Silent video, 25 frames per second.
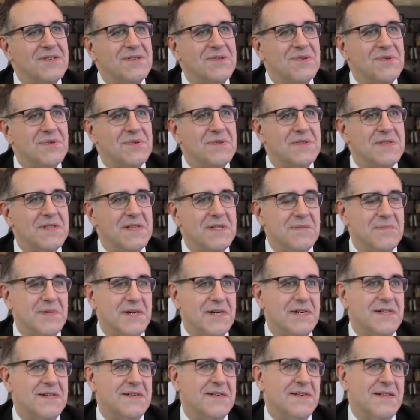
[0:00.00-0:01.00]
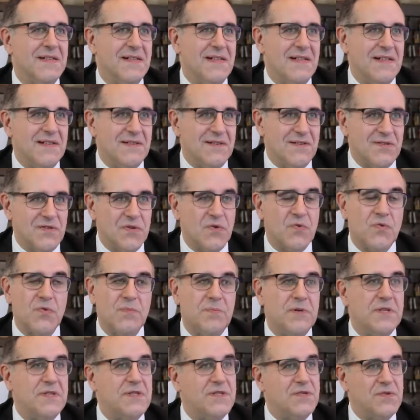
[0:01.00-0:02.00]
de cinéma sans
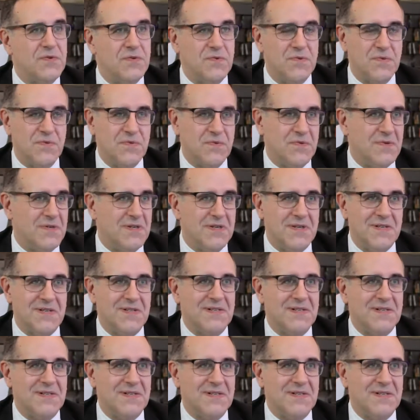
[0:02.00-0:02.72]
compétition,